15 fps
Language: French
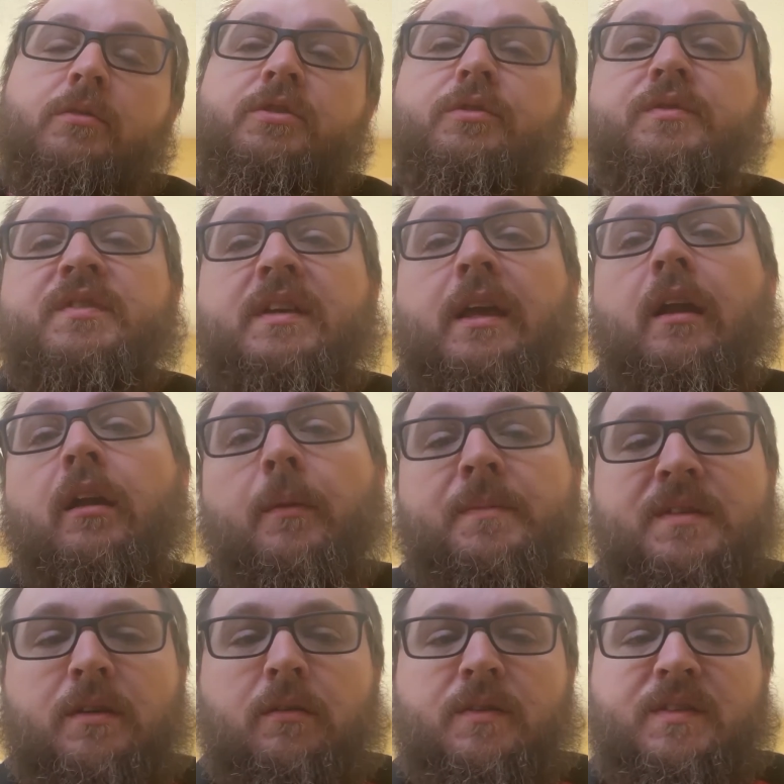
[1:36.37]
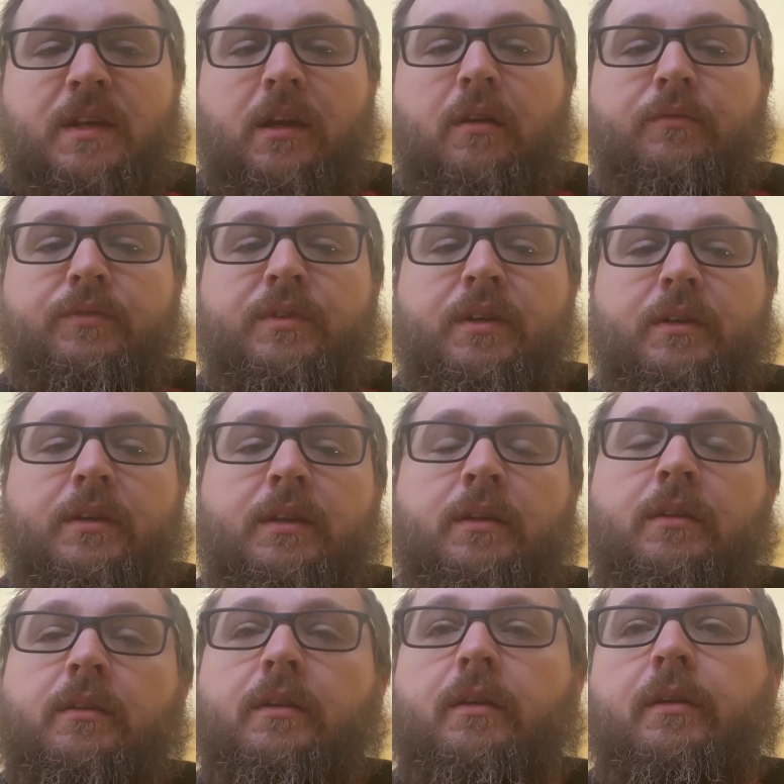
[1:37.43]
J'ai aussi quelques petits conseils à vous donner.
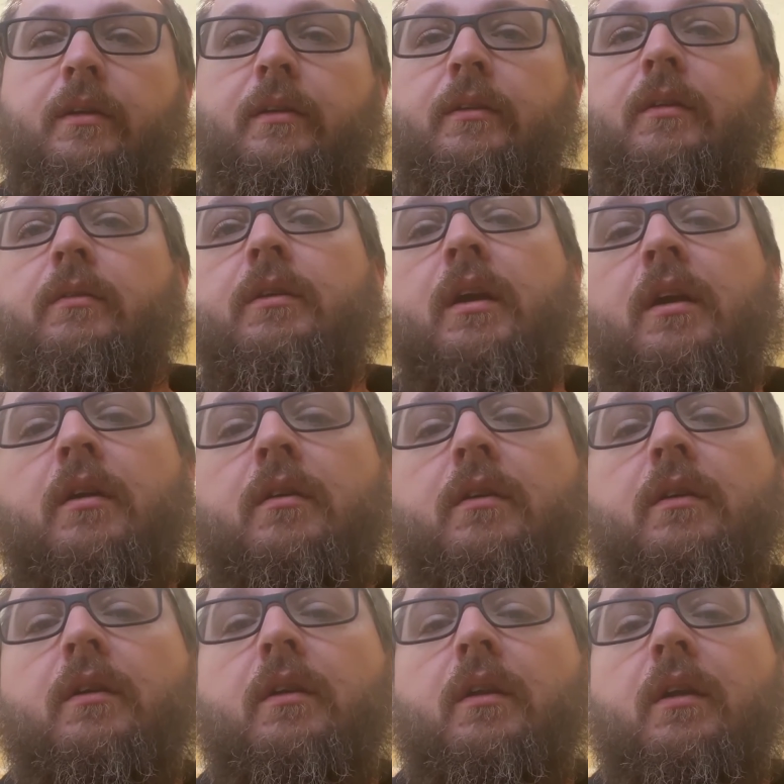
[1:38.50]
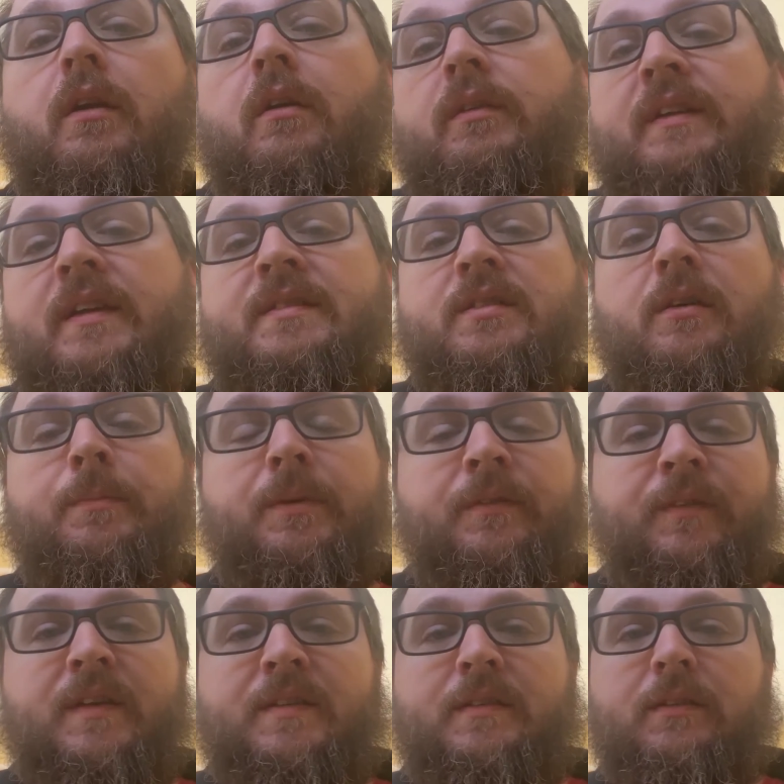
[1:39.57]
Euh, donc, le, con le contexte sera pas
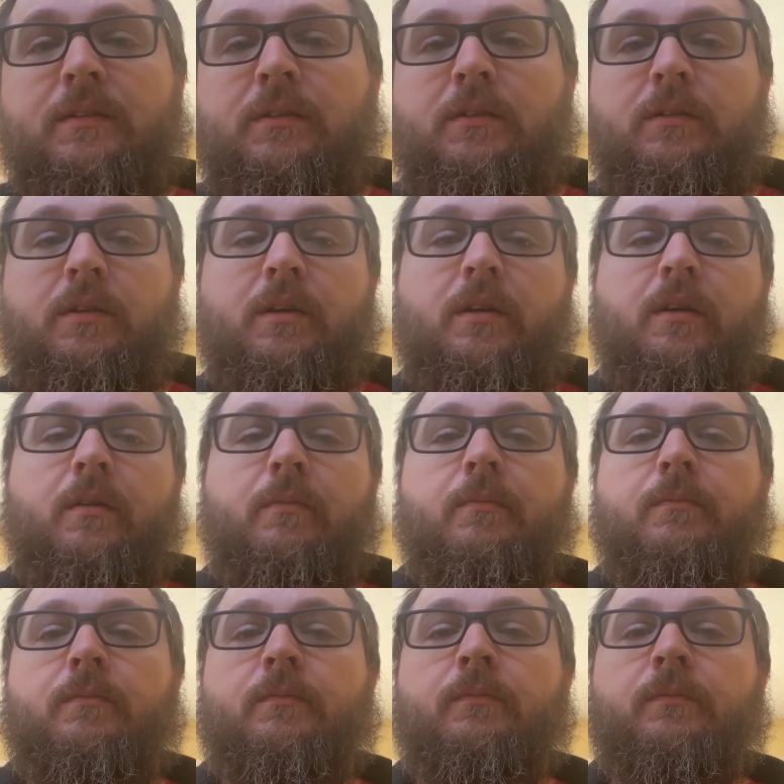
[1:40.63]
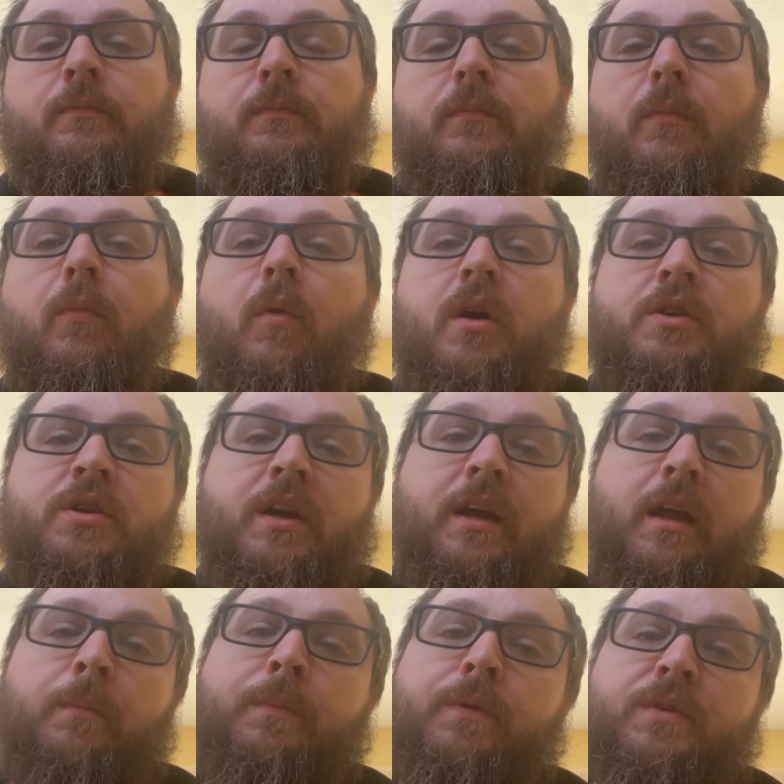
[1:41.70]
facile. Euh, moi, je
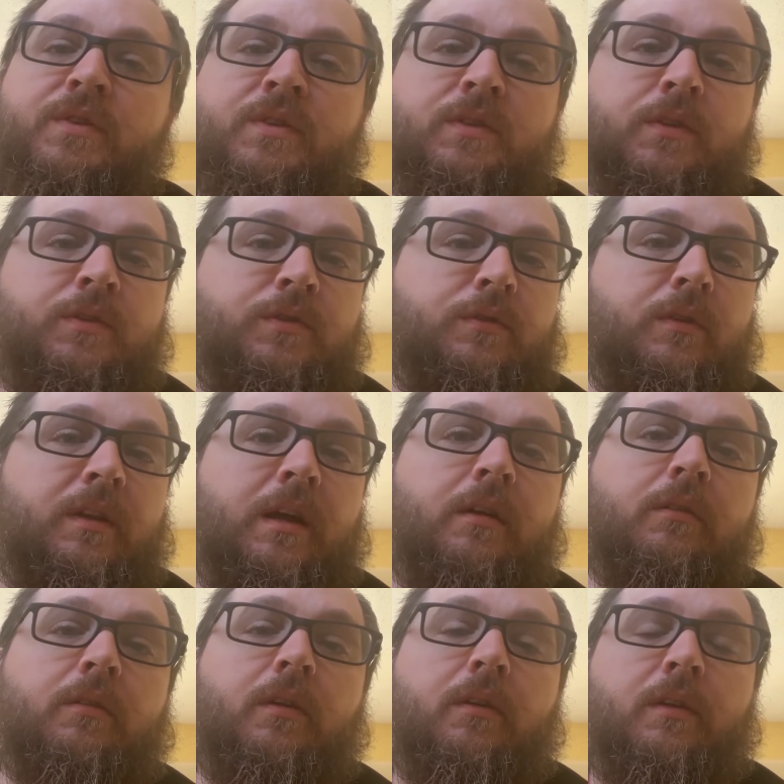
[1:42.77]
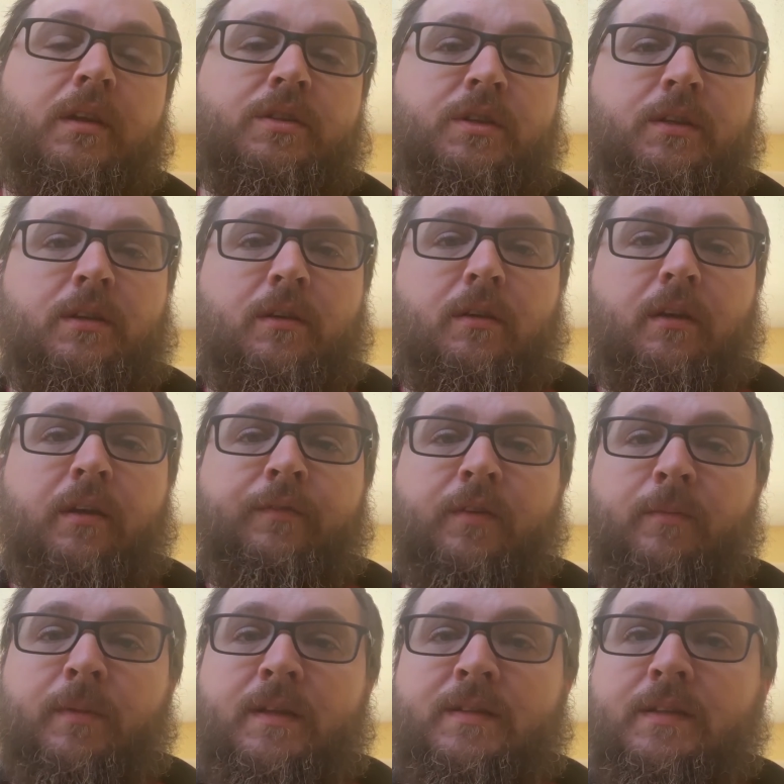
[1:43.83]
regarde plus ça sur l'angle d'un ingénieur
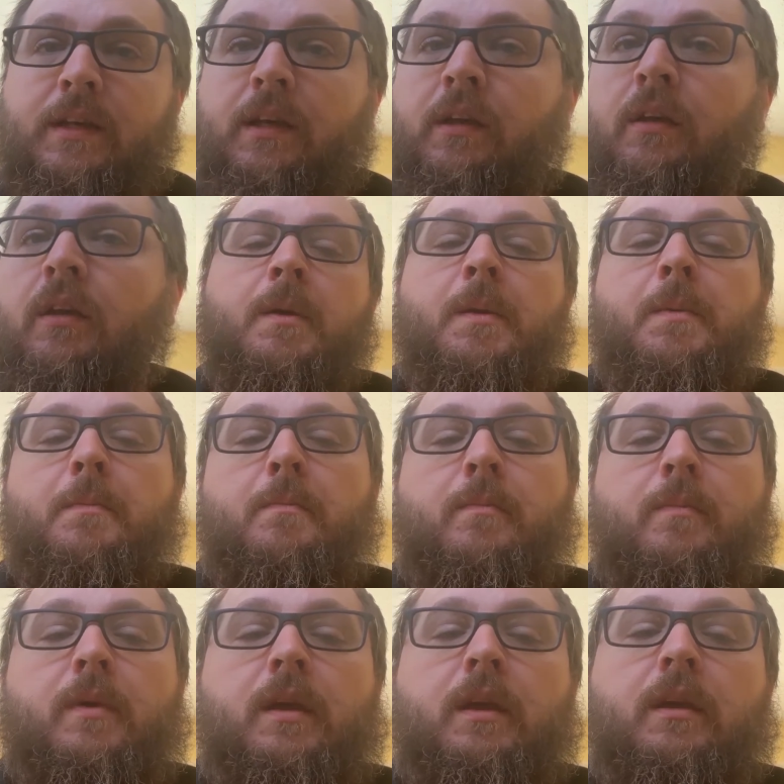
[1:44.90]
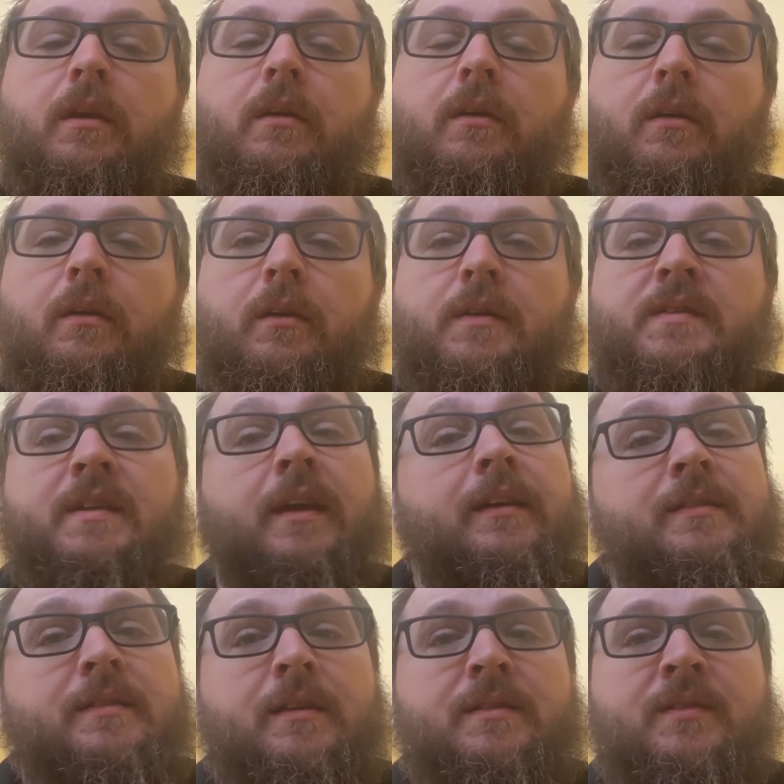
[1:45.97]
informatique, mais ça
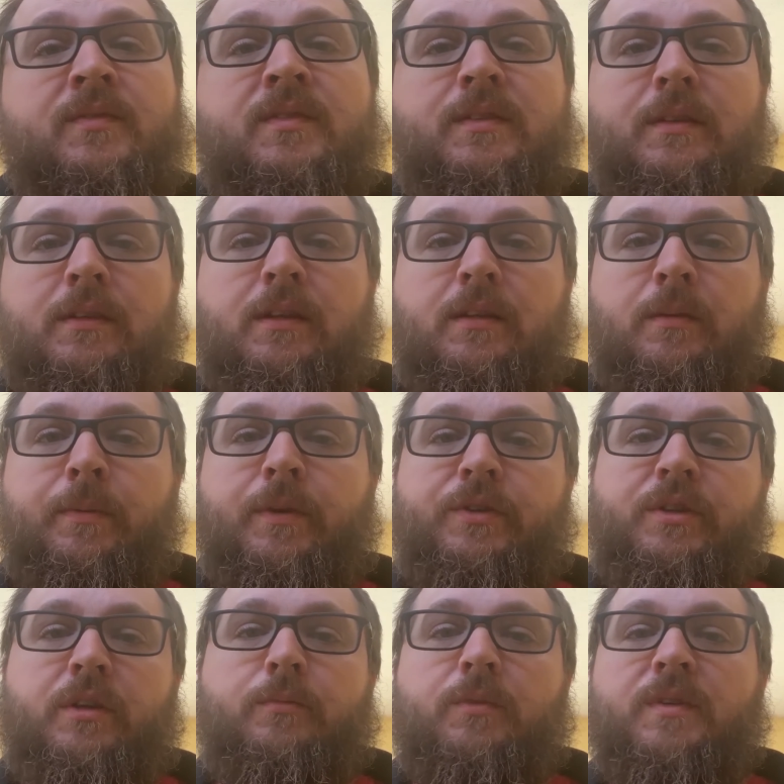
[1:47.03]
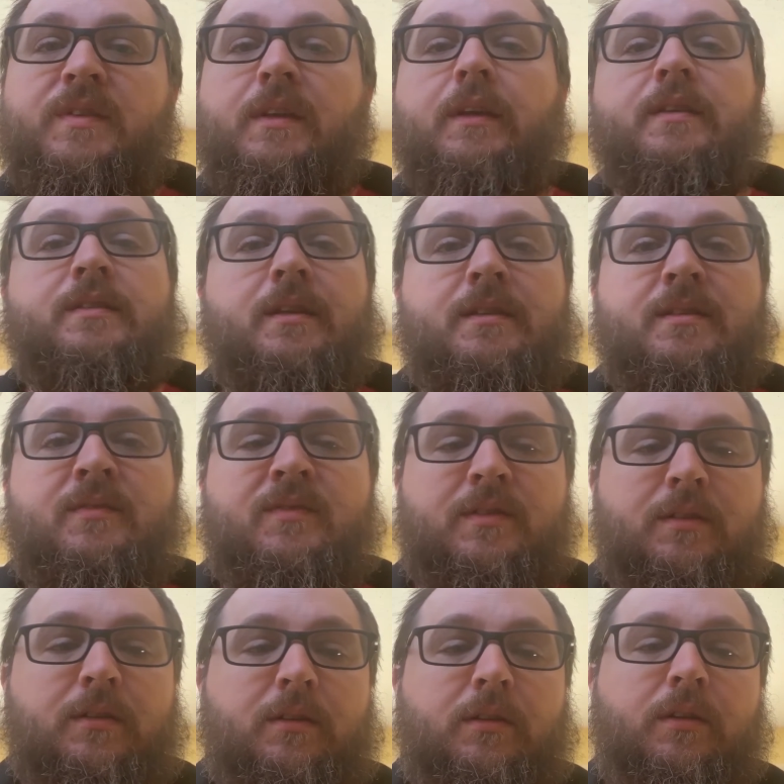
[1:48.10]
risque d'être difficile dans les prochains mois. Ça risque d'être
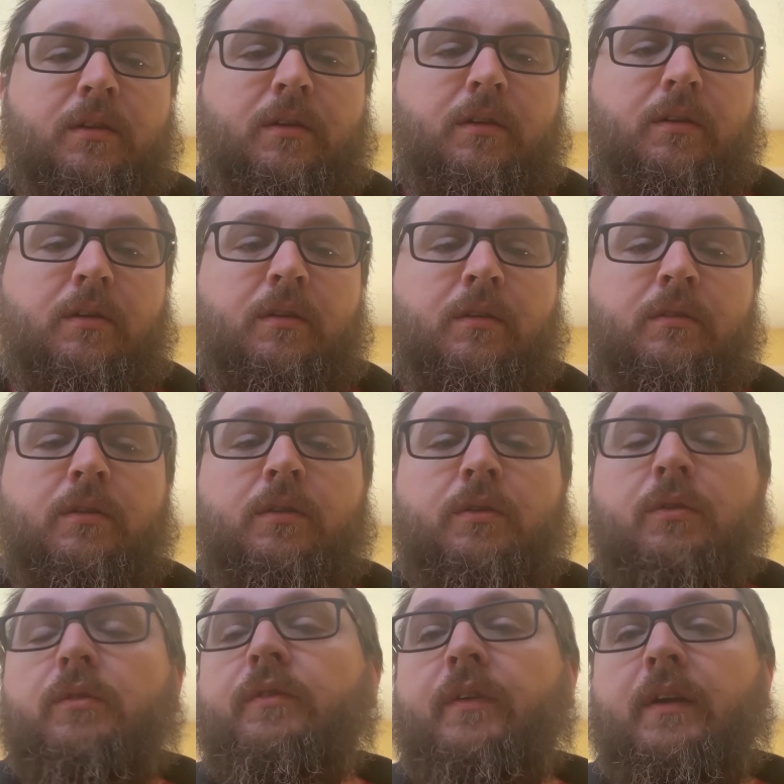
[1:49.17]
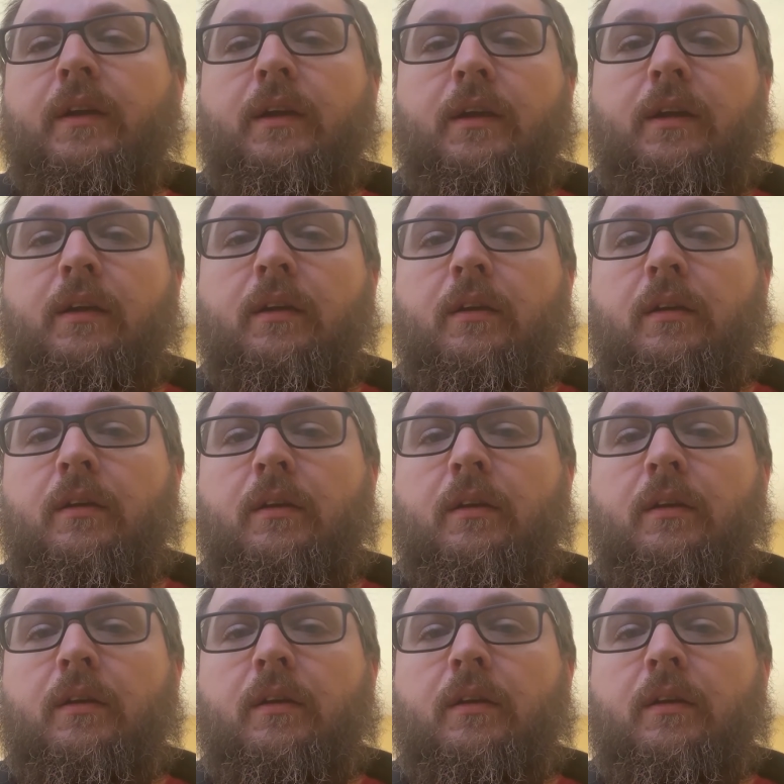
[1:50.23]
difficile de, de trouver